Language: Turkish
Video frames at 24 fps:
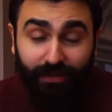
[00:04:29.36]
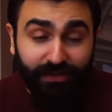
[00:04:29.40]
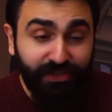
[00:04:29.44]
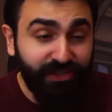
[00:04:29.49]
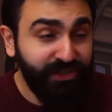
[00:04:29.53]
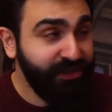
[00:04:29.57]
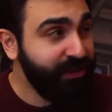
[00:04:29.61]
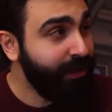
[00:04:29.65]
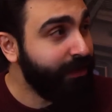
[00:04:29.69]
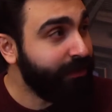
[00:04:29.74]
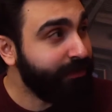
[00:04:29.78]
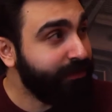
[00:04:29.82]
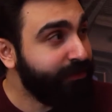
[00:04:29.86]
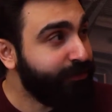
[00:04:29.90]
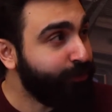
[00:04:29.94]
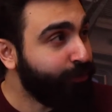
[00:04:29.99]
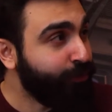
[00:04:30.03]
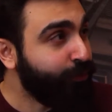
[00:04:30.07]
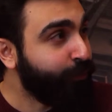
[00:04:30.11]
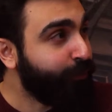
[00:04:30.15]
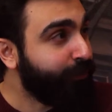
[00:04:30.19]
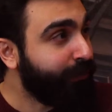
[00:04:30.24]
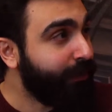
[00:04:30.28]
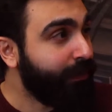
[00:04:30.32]
iş yeriniz
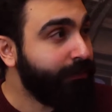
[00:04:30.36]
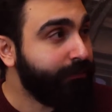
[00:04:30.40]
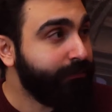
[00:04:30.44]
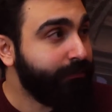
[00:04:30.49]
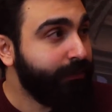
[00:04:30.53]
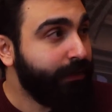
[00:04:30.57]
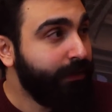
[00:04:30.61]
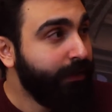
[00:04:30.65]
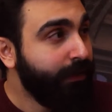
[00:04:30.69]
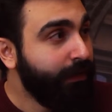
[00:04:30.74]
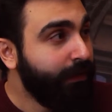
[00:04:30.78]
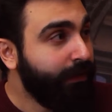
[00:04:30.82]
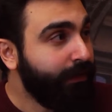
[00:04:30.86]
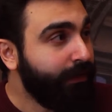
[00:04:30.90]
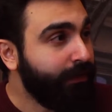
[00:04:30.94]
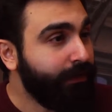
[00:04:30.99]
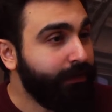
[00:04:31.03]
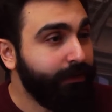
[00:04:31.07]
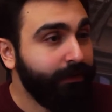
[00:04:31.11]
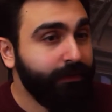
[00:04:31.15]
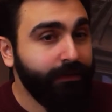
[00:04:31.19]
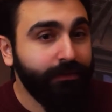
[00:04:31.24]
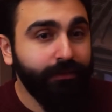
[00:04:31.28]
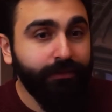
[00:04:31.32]
olup da e,
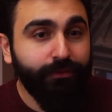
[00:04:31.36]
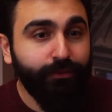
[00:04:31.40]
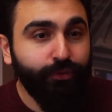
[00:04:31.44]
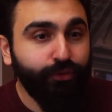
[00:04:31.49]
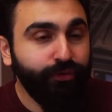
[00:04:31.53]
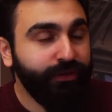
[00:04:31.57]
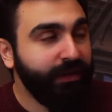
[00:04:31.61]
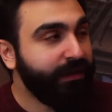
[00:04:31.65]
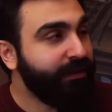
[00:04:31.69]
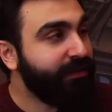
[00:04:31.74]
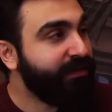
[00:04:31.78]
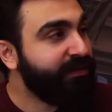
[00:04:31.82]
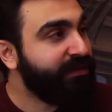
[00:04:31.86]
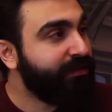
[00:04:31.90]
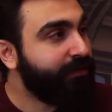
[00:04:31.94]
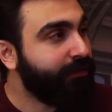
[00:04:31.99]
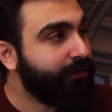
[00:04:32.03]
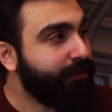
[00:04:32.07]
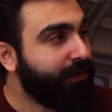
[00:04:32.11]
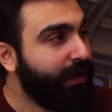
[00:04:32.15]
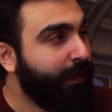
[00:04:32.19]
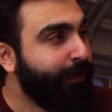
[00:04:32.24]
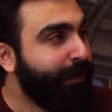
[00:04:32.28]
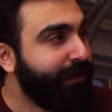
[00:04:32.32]
dükkanınızın
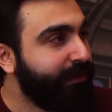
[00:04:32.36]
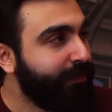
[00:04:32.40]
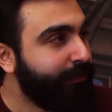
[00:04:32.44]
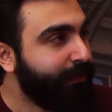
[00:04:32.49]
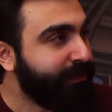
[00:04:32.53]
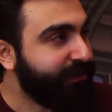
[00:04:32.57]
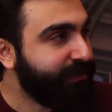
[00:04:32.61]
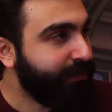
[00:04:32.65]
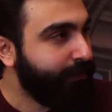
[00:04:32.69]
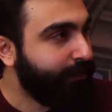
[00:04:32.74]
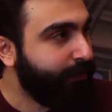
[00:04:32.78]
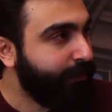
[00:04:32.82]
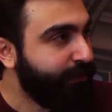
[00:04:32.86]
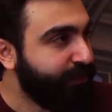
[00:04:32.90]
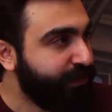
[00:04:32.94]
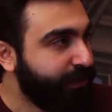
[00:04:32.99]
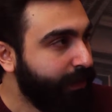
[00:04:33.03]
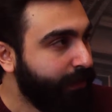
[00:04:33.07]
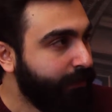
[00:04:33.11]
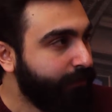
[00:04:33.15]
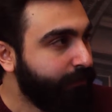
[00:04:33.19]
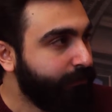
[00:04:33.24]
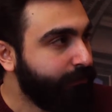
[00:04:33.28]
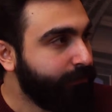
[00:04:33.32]
kapatılması gibi bir
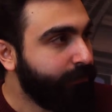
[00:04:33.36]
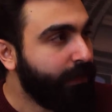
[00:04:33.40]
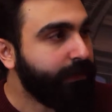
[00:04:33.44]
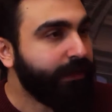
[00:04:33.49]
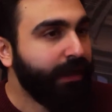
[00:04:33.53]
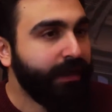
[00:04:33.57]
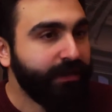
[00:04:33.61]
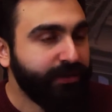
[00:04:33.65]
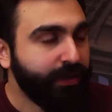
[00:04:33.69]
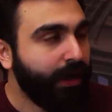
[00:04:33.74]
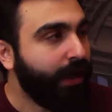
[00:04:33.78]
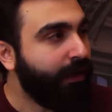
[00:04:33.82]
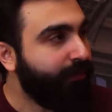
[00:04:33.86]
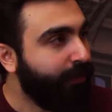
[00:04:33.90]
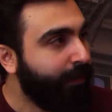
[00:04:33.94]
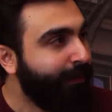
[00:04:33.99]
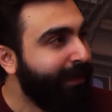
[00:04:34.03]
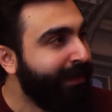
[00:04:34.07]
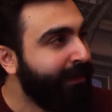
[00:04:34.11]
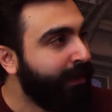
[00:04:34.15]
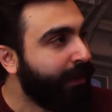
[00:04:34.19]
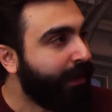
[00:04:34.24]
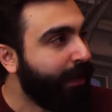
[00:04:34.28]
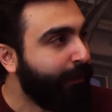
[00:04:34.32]
şey. yani gerçi
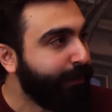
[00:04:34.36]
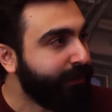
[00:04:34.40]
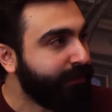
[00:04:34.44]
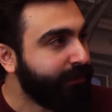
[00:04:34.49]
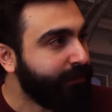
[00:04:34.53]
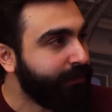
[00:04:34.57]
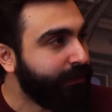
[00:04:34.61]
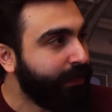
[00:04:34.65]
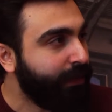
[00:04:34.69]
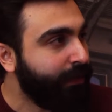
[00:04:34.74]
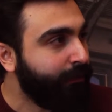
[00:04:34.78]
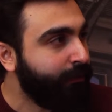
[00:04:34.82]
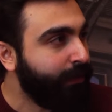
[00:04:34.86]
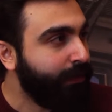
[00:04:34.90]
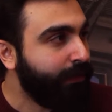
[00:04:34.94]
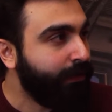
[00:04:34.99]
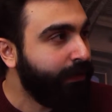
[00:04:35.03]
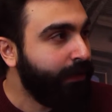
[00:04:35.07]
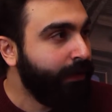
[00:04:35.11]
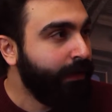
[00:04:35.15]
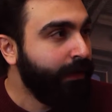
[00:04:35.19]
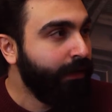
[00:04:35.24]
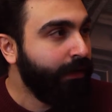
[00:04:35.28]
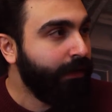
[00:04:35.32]
AVM'de kapatıldı ama
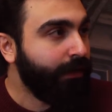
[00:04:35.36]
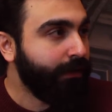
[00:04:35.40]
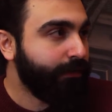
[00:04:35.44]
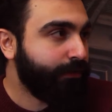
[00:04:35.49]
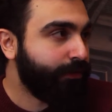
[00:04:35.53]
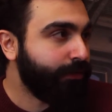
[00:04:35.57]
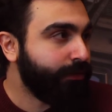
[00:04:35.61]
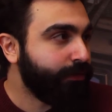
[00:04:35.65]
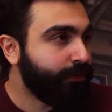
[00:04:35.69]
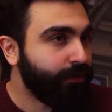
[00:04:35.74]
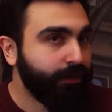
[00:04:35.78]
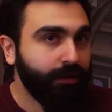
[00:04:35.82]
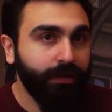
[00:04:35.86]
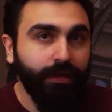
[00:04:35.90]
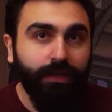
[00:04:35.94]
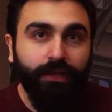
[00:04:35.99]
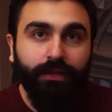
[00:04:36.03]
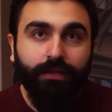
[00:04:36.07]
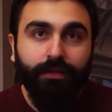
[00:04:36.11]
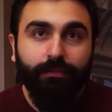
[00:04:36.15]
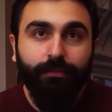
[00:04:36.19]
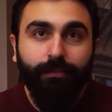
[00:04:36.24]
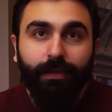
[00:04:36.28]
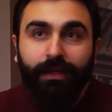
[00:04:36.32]
e, sonuç olarak
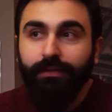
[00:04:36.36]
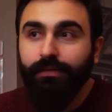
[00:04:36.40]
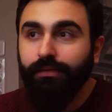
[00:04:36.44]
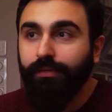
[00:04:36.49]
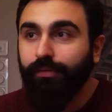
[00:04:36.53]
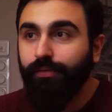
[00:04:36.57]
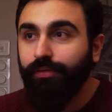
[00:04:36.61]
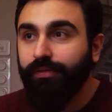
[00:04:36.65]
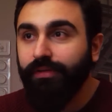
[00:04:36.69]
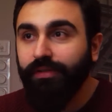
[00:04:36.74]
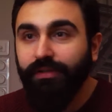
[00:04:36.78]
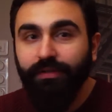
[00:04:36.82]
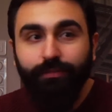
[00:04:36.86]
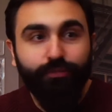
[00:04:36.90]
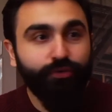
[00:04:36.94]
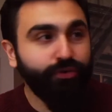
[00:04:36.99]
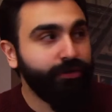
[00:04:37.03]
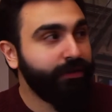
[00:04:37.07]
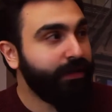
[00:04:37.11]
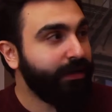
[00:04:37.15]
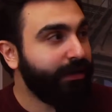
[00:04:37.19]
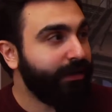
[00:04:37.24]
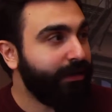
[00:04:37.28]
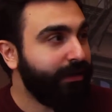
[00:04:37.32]
ben oradaki
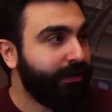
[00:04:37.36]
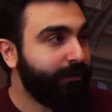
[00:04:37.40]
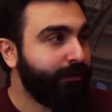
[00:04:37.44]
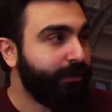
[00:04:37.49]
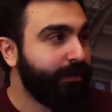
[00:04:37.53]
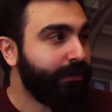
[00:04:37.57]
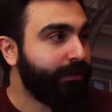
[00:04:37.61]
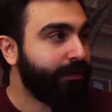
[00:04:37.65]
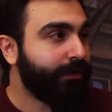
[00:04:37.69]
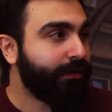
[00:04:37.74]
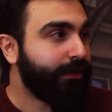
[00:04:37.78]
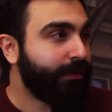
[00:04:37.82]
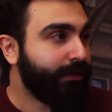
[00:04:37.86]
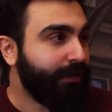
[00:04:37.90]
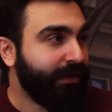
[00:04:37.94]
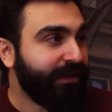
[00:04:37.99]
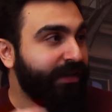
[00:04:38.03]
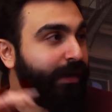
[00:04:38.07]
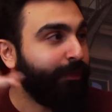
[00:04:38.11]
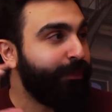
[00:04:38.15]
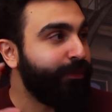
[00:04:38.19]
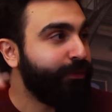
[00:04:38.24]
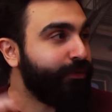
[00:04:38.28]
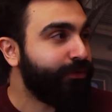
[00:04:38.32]
müşterilerime yani e,
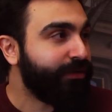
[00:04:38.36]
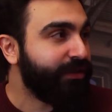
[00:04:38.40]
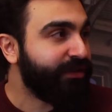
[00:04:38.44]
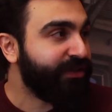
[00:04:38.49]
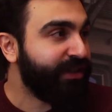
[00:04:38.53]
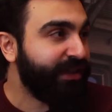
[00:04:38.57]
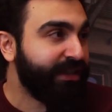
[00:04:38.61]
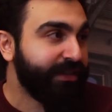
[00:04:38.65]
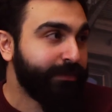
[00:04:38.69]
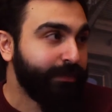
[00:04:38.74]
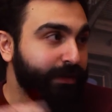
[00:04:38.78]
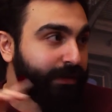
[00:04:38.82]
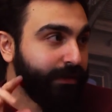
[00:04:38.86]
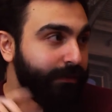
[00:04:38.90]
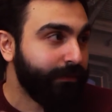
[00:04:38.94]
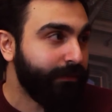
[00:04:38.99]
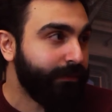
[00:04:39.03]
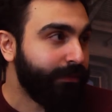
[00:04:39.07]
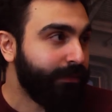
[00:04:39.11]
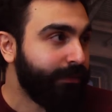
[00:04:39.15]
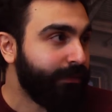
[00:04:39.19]
kapının üstüne şey yazmadım. E,